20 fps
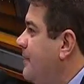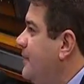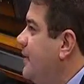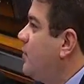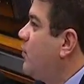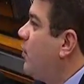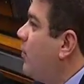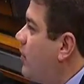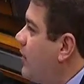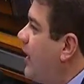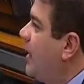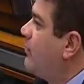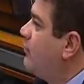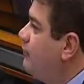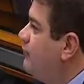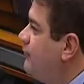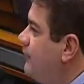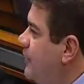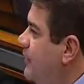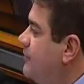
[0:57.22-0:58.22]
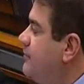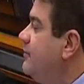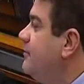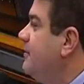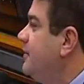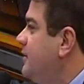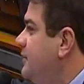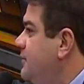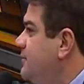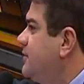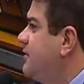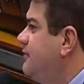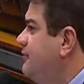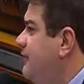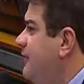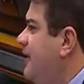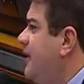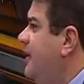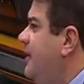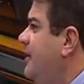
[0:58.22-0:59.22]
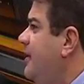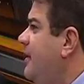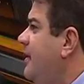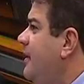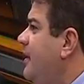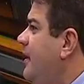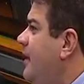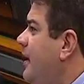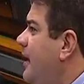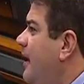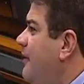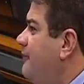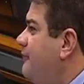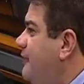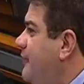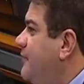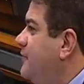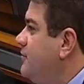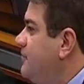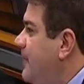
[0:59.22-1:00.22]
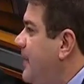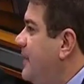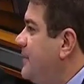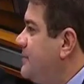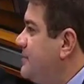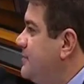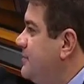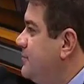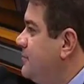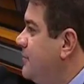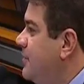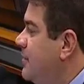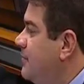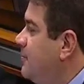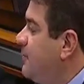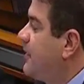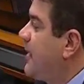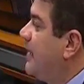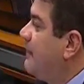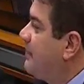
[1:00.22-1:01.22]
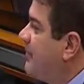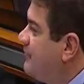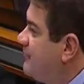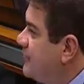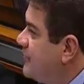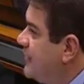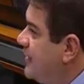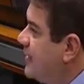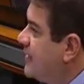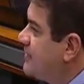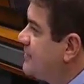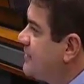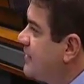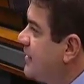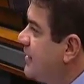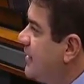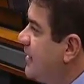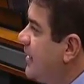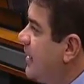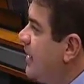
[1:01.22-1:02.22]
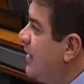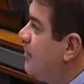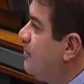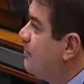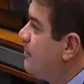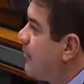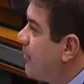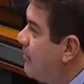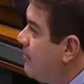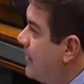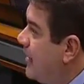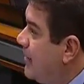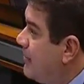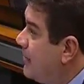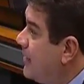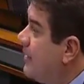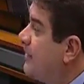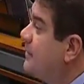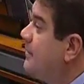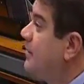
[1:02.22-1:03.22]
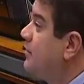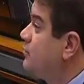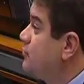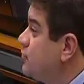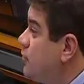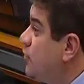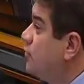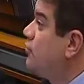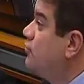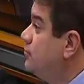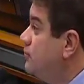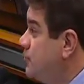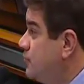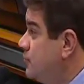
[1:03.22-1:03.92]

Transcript: de qualquer governo que estiver à frente do Brasil, porque a Previdência é um problema não só do